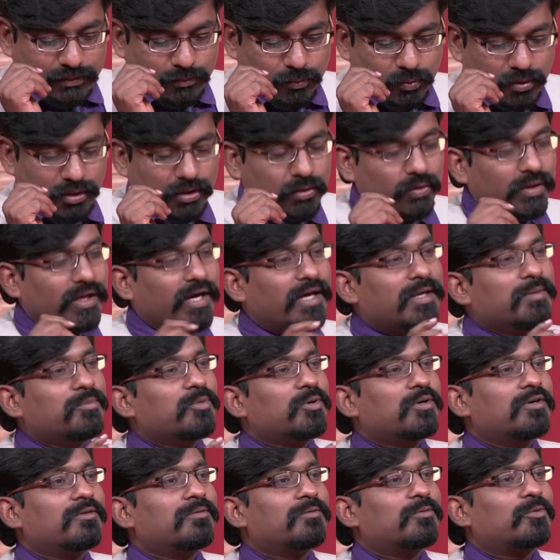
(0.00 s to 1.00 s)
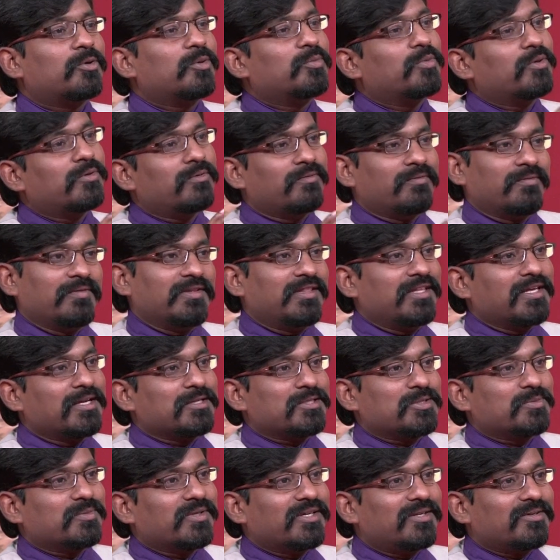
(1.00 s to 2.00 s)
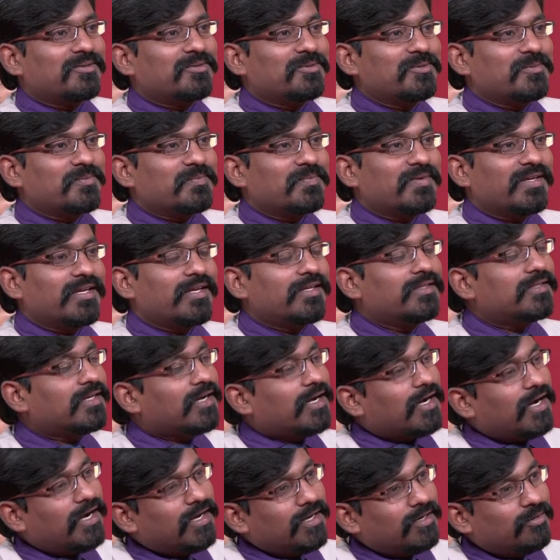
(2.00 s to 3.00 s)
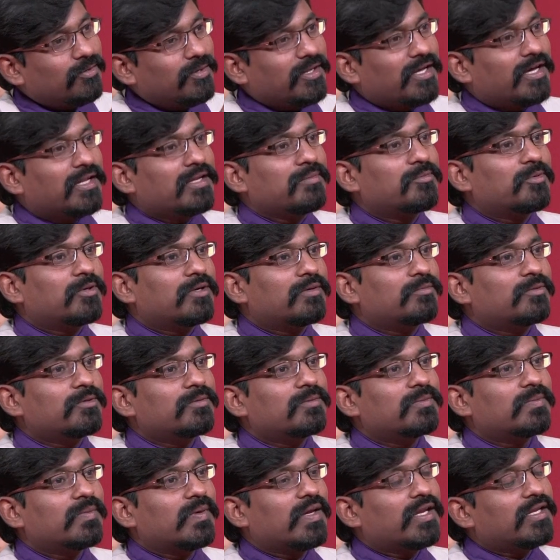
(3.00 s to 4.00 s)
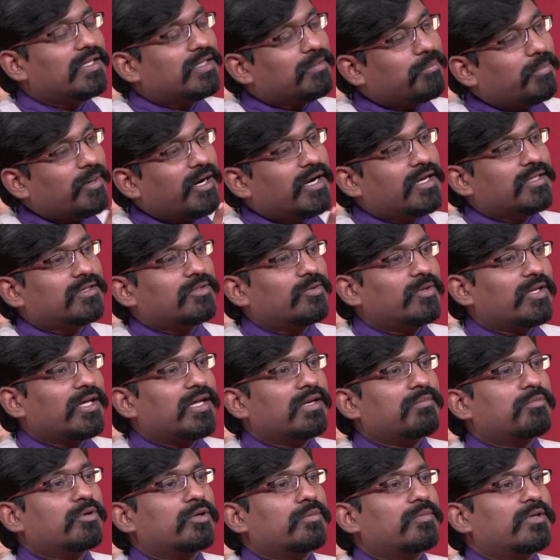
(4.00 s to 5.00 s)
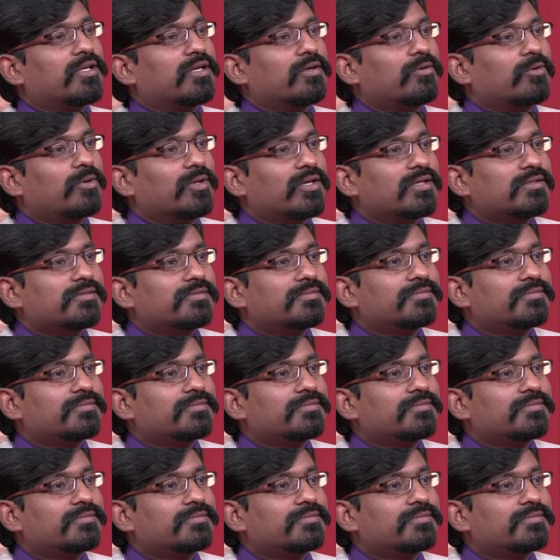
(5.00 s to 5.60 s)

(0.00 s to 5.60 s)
உங்களுடைய அறிமுகம் ரொம்ப வித்தியாசமாக இருக்கும் இந்த காலனுடைய அறிமுகமும் இந்த பாடத்தினுடைய அறிமுகம் நீங்கள் கொடுங்க